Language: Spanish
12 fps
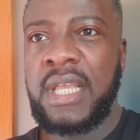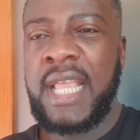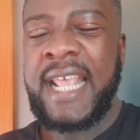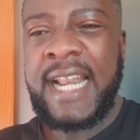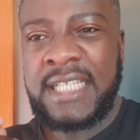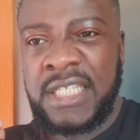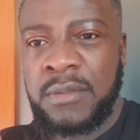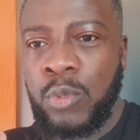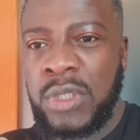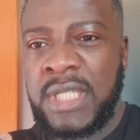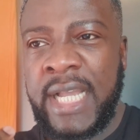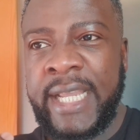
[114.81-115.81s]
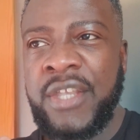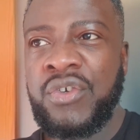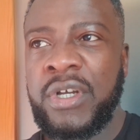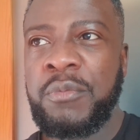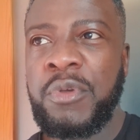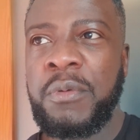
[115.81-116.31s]
El racismo es
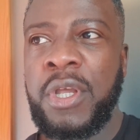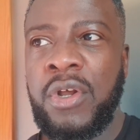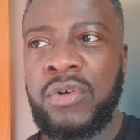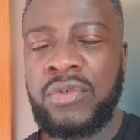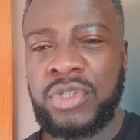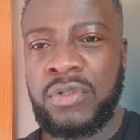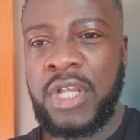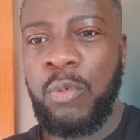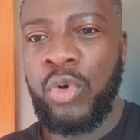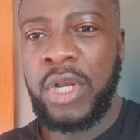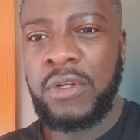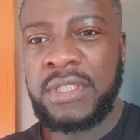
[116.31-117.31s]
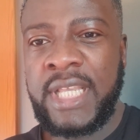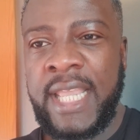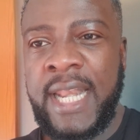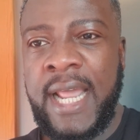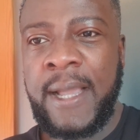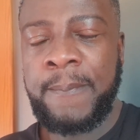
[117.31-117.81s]
aquello que vivieron nuestros abuelos, que
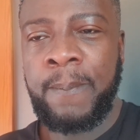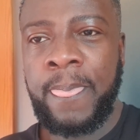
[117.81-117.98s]
era